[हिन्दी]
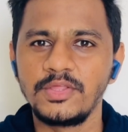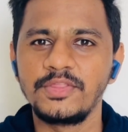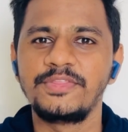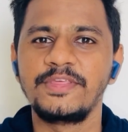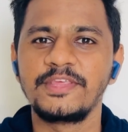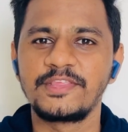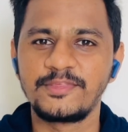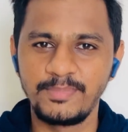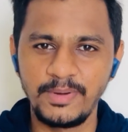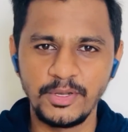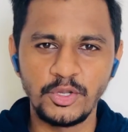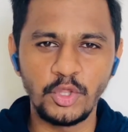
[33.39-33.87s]

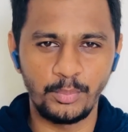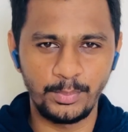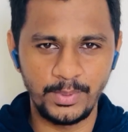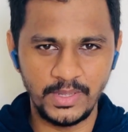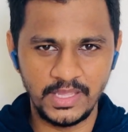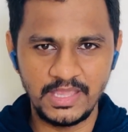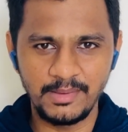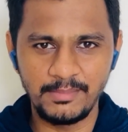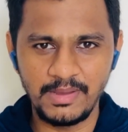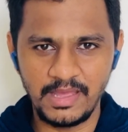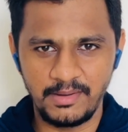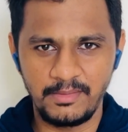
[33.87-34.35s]
जिस भी
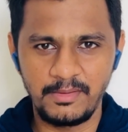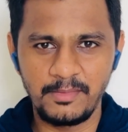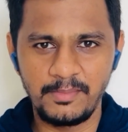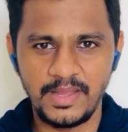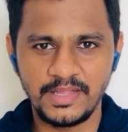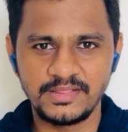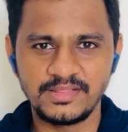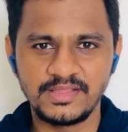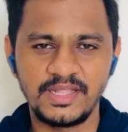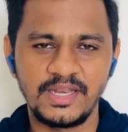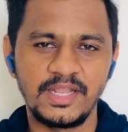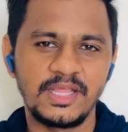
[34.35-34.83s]
टॉपिक के बारे में
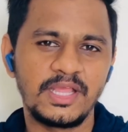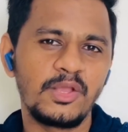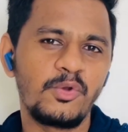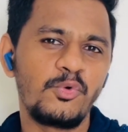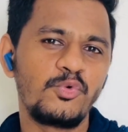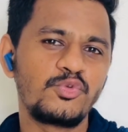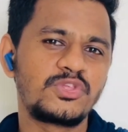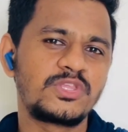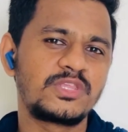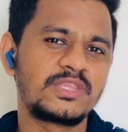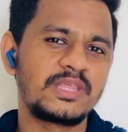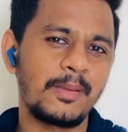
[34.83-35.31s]
बात करेंगे
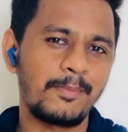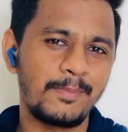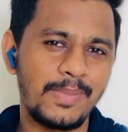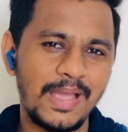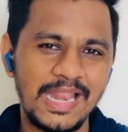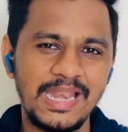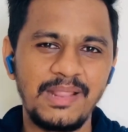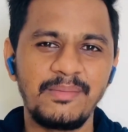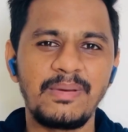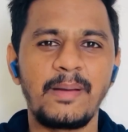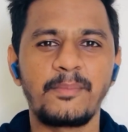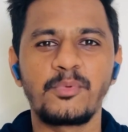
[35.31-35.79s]
उससे
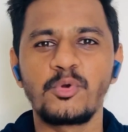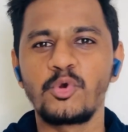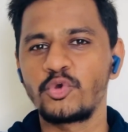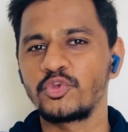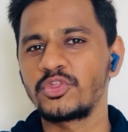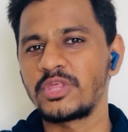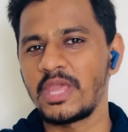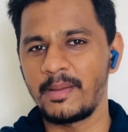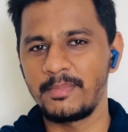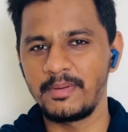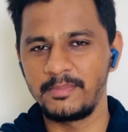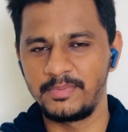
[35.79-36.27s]
पहले मैं आपको
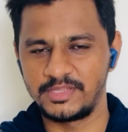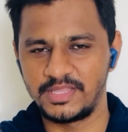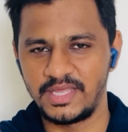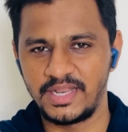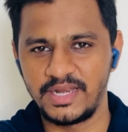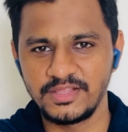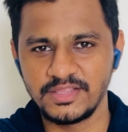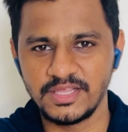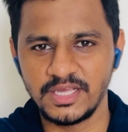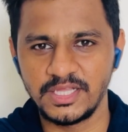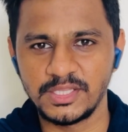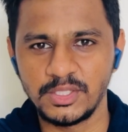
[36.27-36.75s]
कुछ यहाँ पे
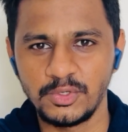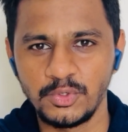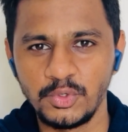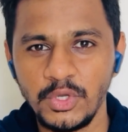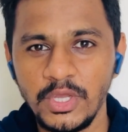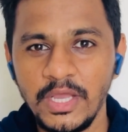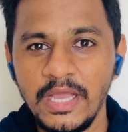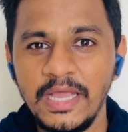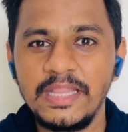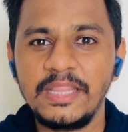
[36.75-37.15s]
बताना चाहता हूँ